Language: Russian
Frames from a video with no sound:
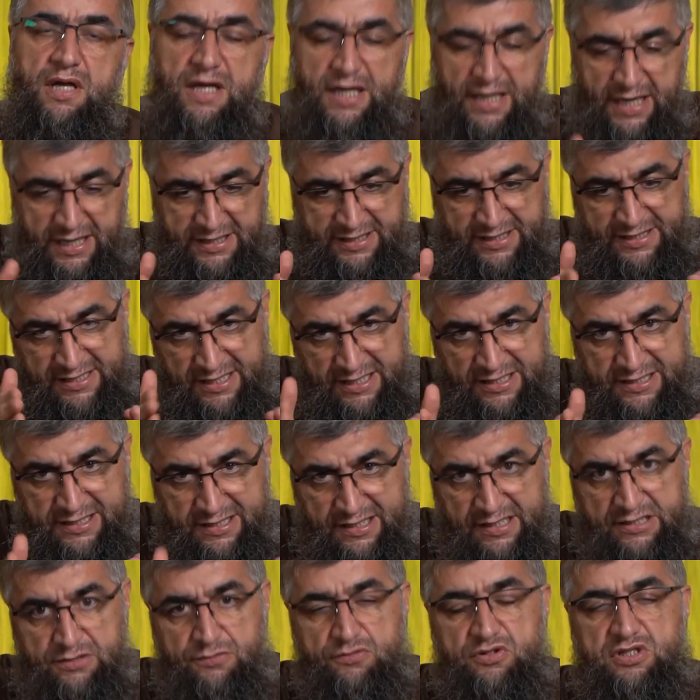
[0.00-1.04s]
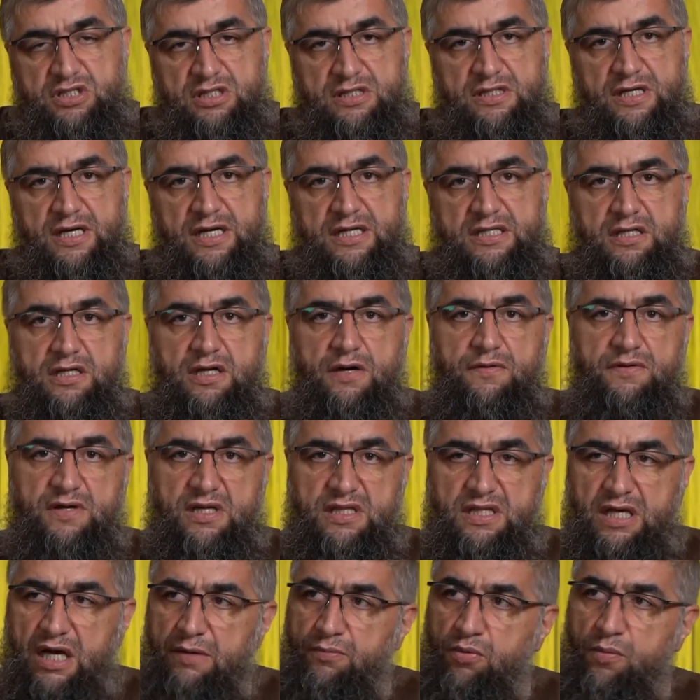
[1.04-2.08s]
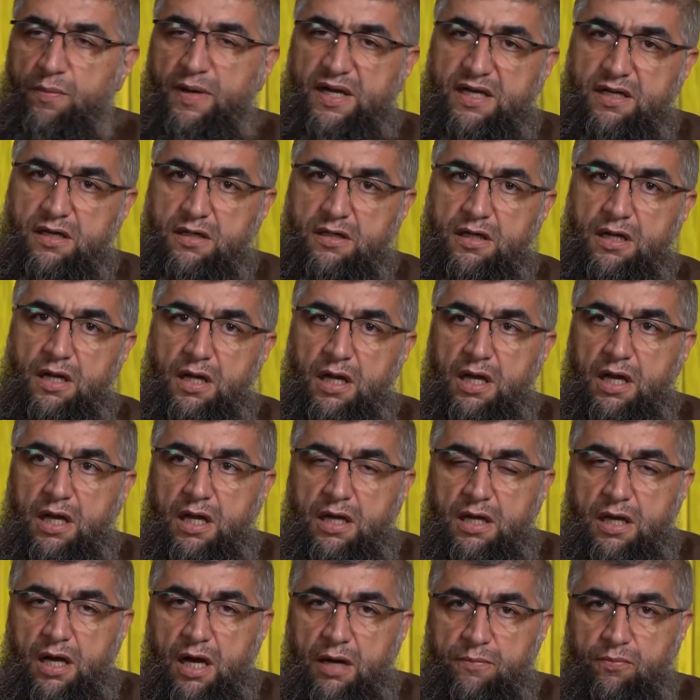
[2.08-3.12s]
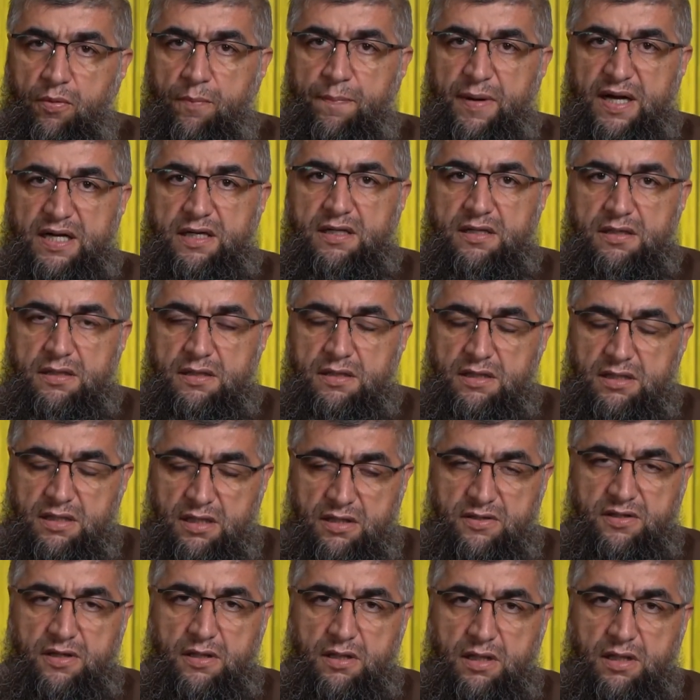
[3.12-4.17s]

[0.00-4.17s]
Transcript: Эта сельсила же вы читаете. Говорит Абу Бакр, Абу Бакр, ради